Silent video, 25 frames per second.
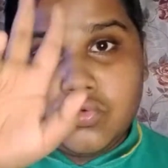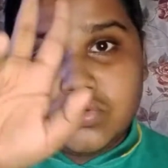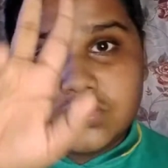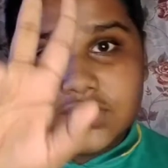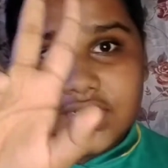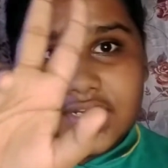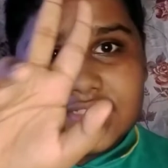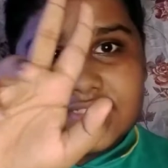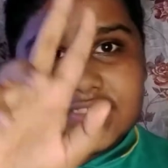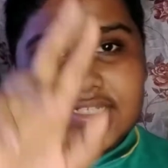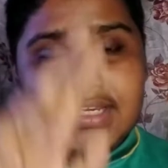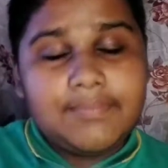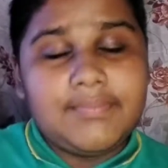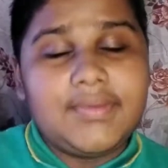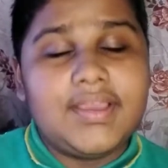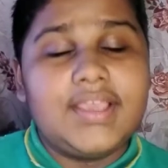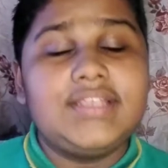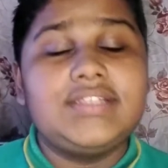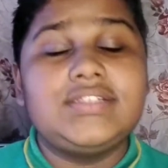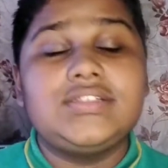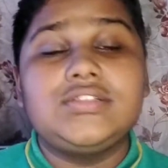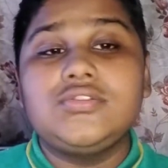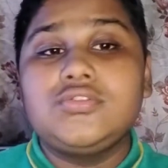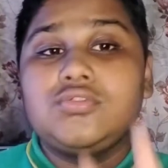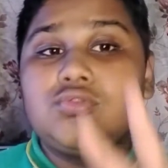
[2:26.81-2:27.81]
दूसरा स्टेप
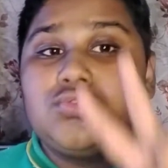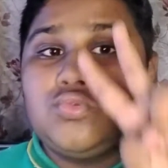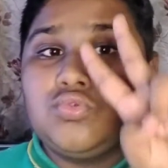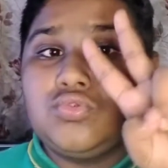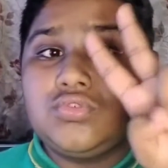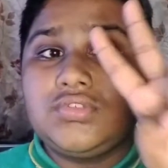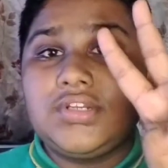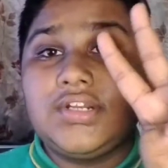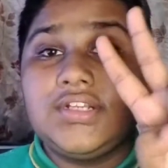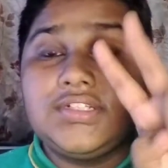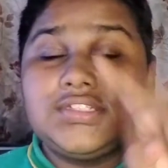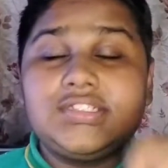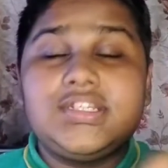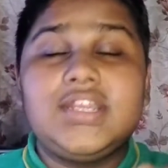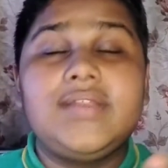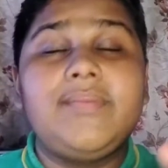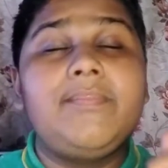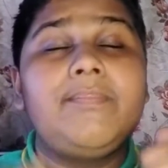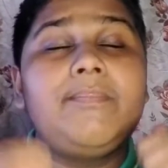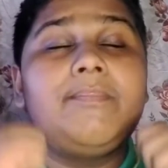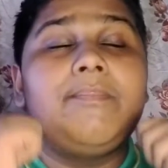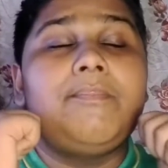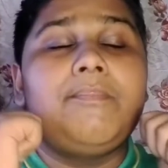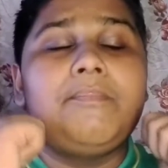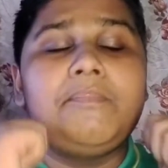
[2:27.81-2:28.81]
गाइस दूसरा
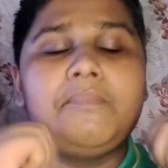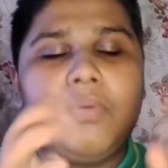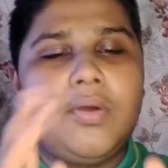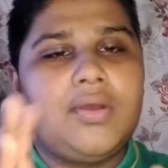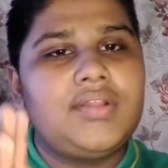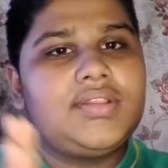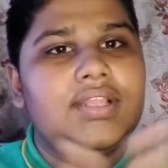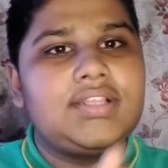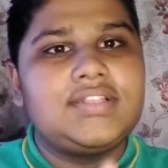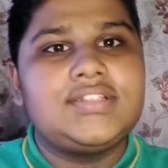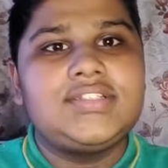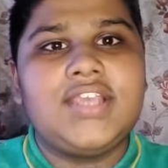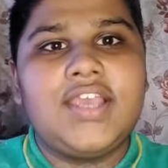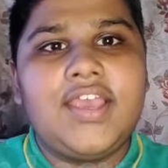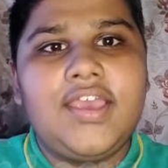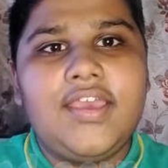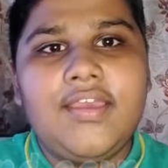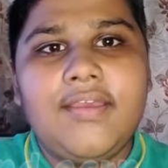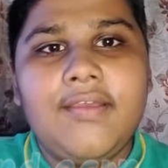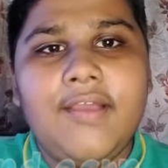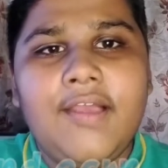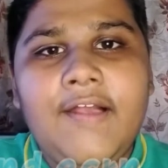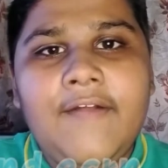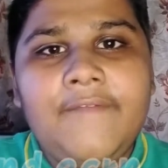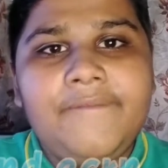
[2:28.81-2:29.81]
स्टेप बहुत अच्छा
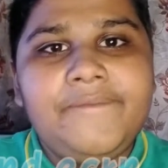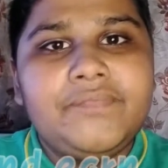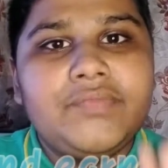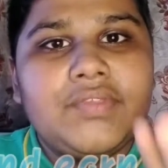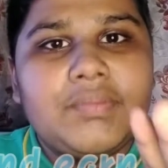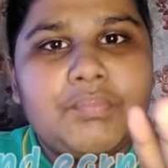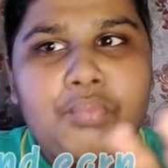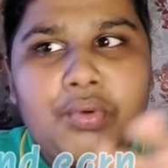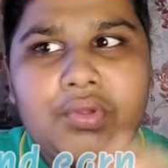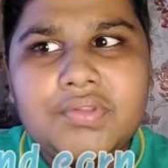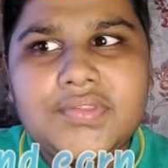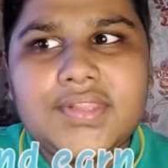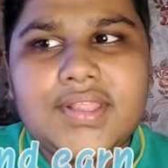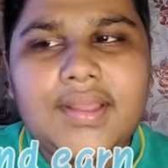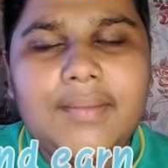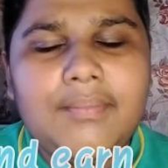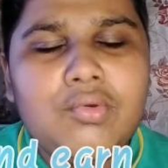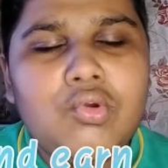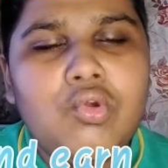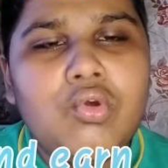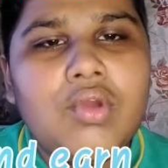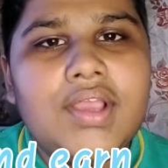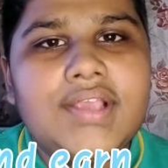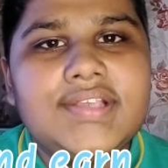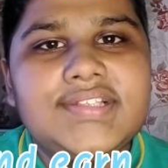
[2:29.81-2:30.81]
है बहुत
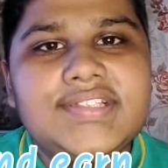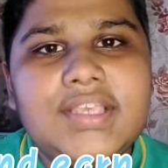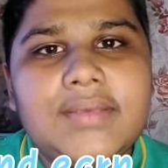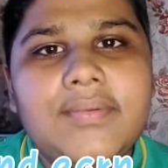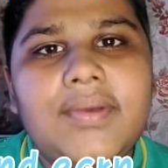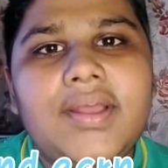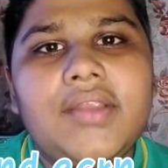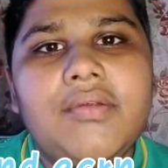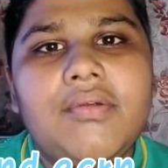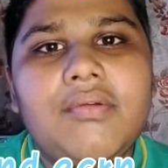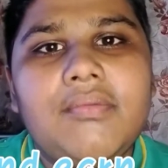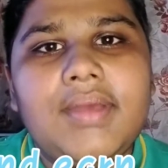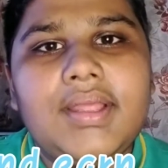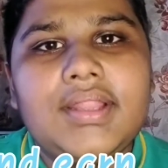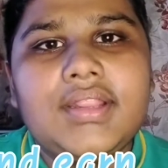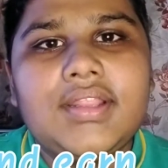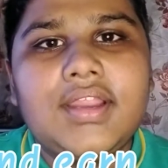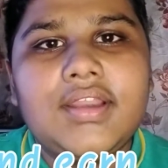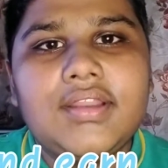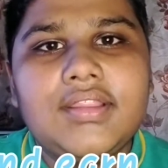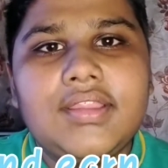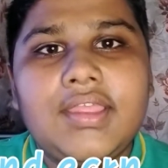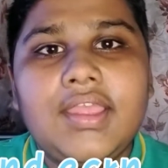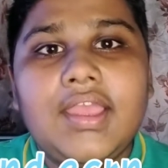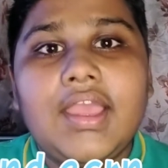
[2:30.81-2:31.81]
कम लोग हैं इसके बारे में
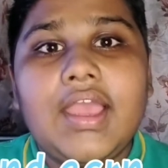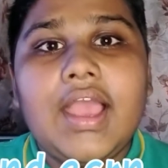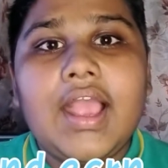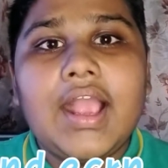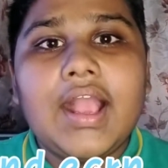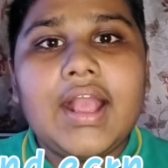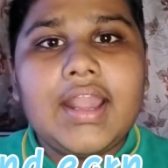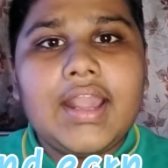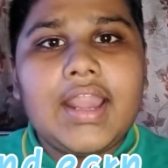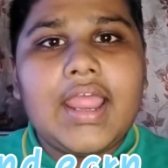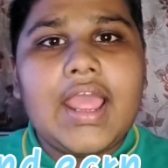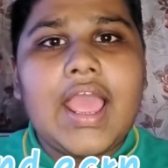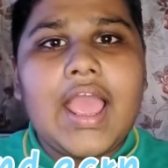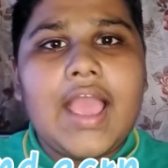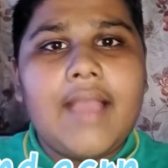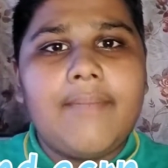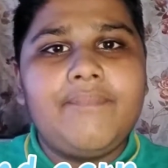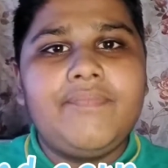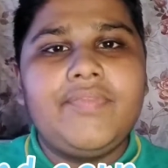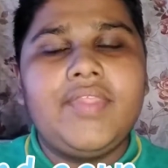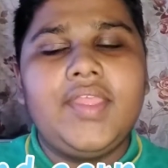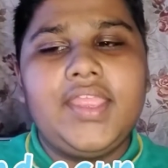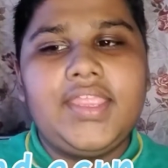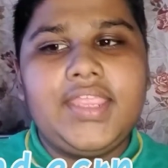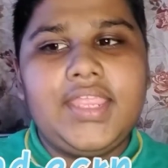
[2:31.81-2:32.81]
बात करते हैं अगर
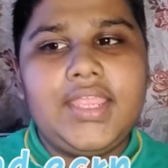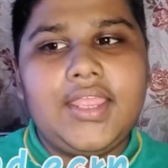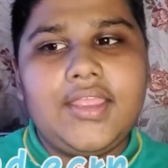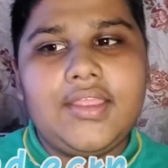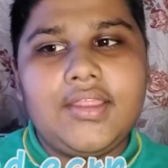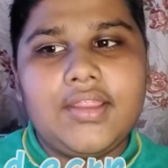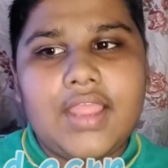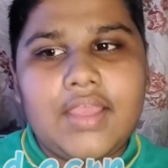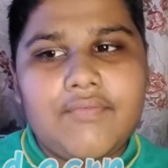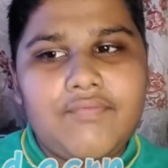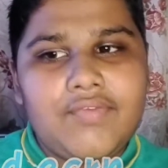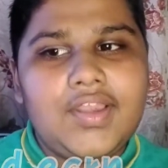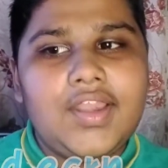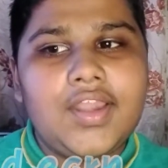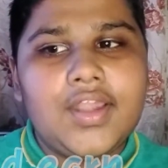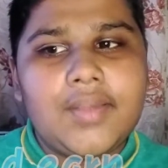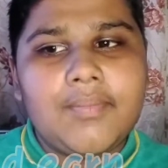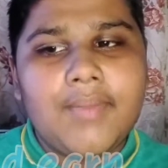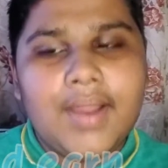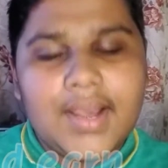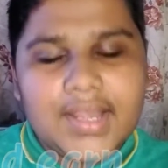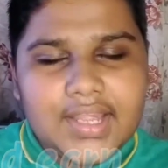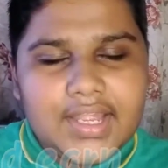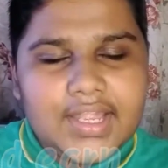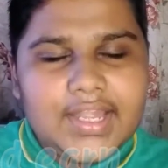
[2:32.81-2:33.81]
आप देखिए
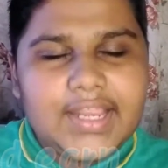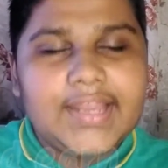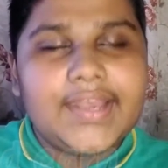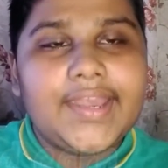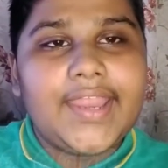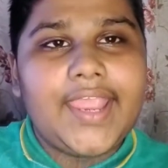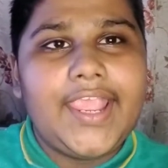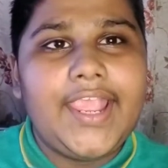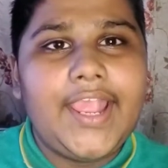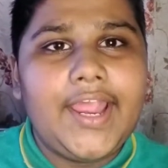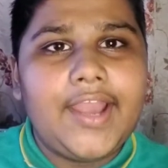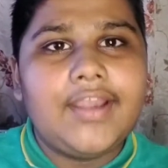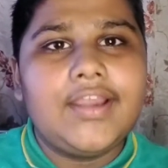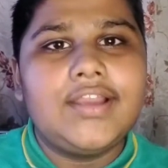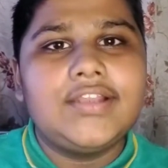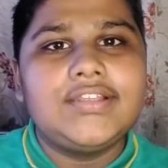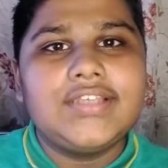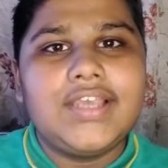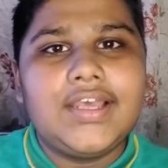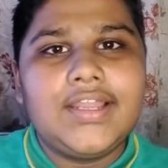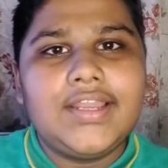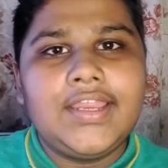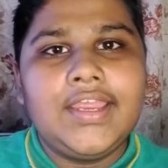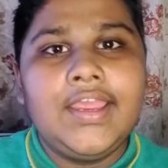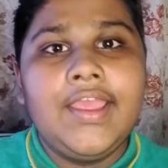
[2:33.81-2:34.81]
एफिलिएट मार्केटिंग नहीं करना
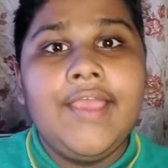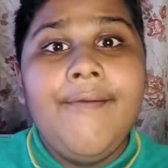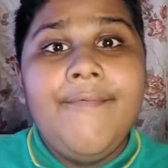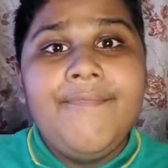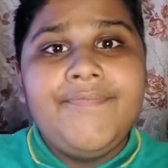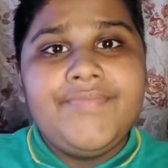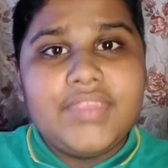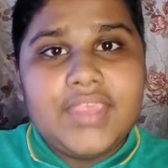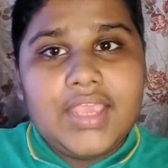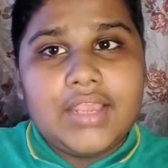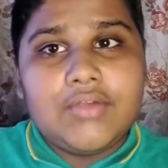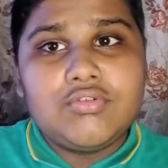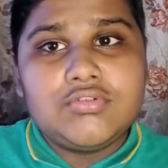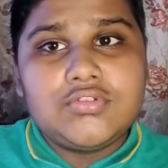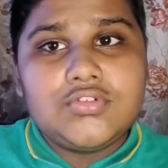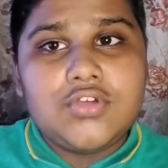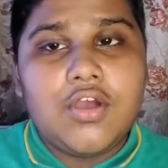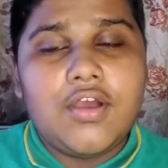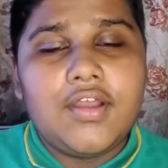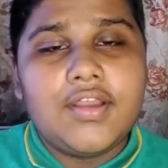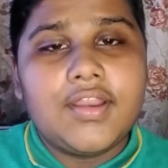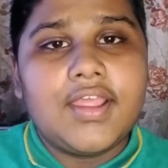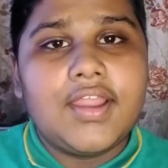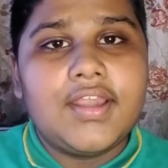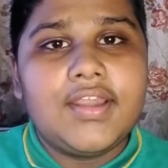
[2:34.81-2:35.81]
चाह रहे या
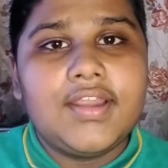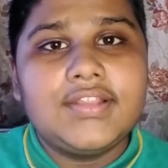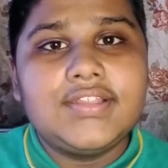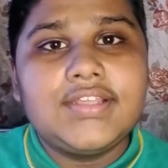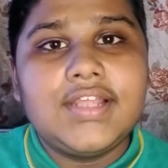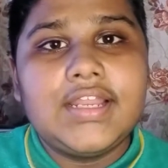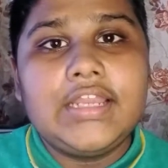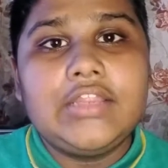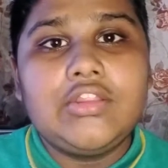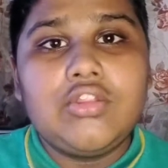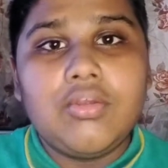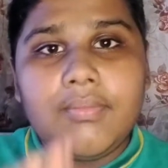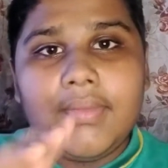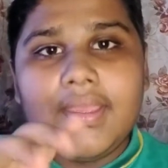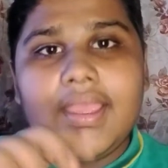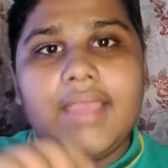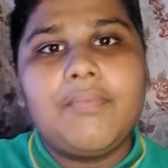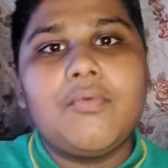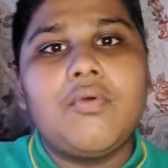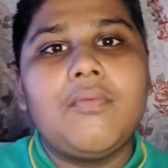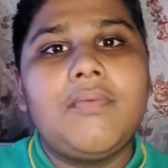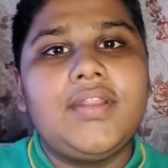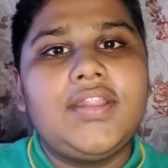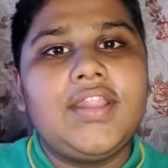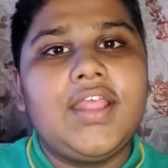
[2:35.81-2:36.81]
कुछ और करना चाह रहे तो मैं
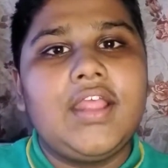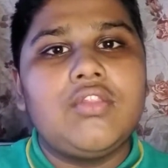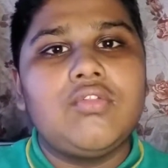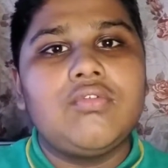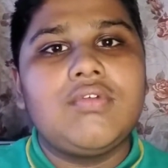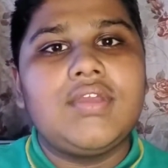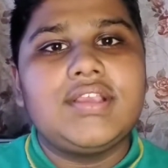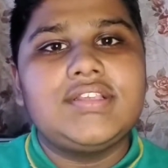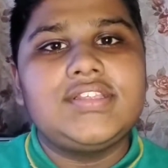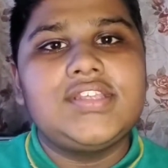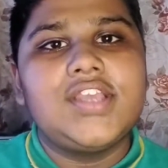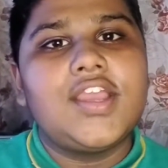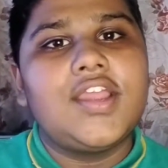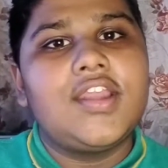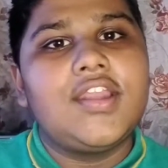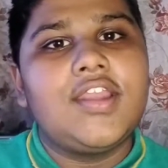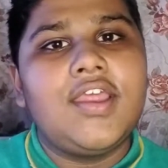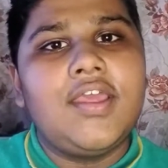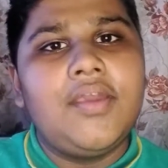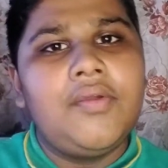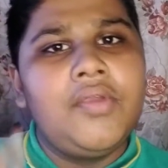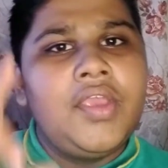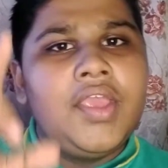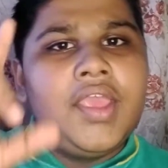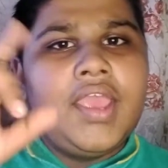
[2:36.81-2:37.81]
आपको बताता तो हूँ कैसा
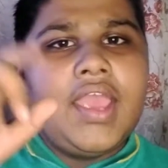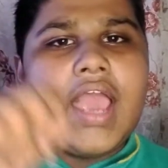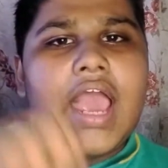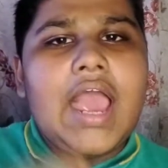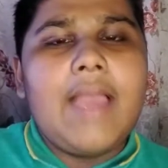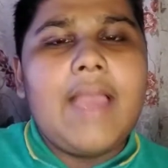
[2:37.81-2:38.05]
करना है